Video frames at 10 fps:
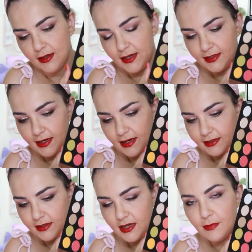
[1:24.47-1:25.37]
Es
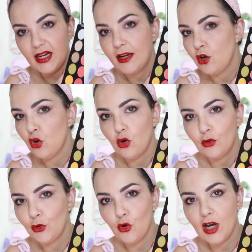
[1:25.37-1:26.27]
así, vale, no,
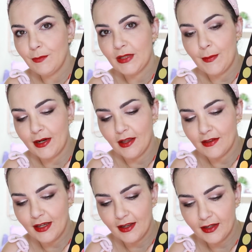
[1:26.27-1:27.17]
no apta para
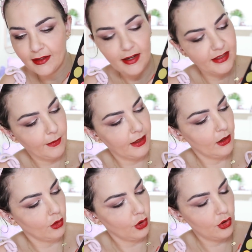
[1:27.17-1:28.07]
discretas. Ya veis que
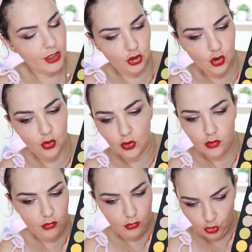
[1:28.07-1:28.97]
los colores son
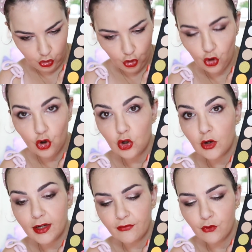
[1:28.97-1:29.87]
todo
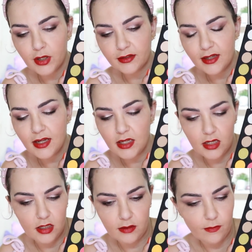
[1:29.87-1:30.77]
colores fuertes
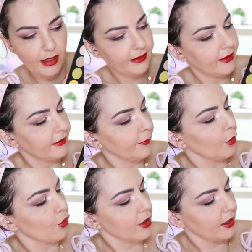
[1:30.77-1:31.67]
y bastante
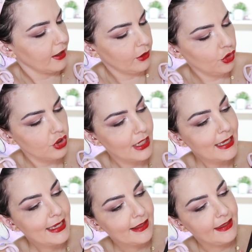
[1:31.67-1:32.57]
poco discretos.
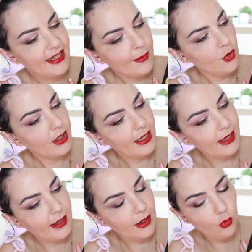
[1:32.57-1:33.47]
Digamos
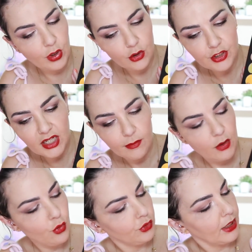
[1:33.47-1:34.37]
que una cosa que me
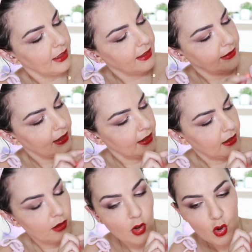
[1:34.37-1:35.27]
gusta es que tiene